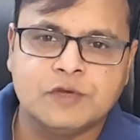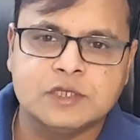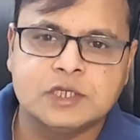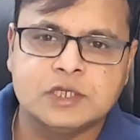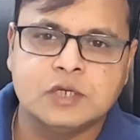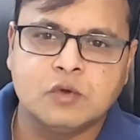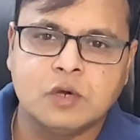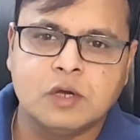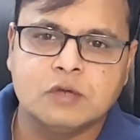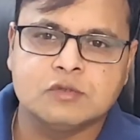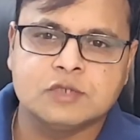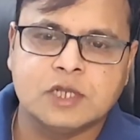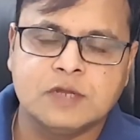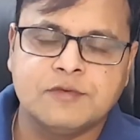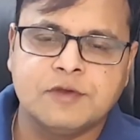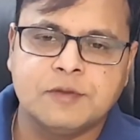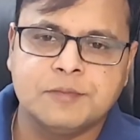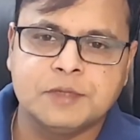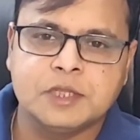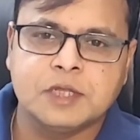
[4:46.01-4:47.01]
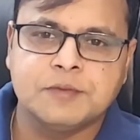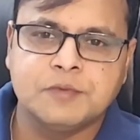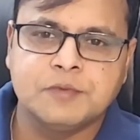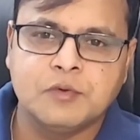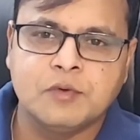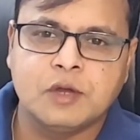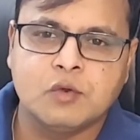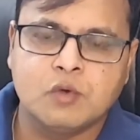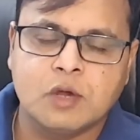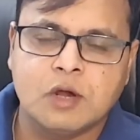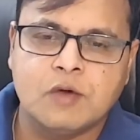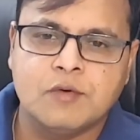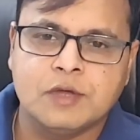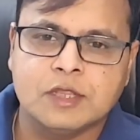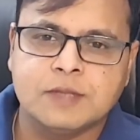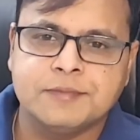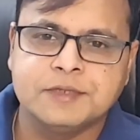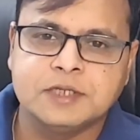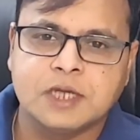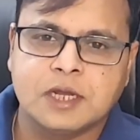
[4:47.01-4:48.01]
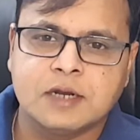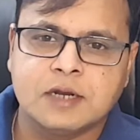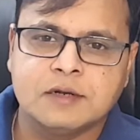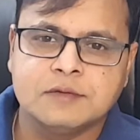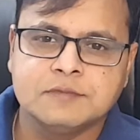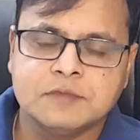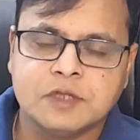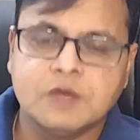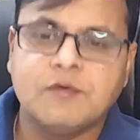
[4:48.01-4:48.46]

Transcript: वजन होगा उस लेवल में तभी वहाँ रुका हुआ था बाजार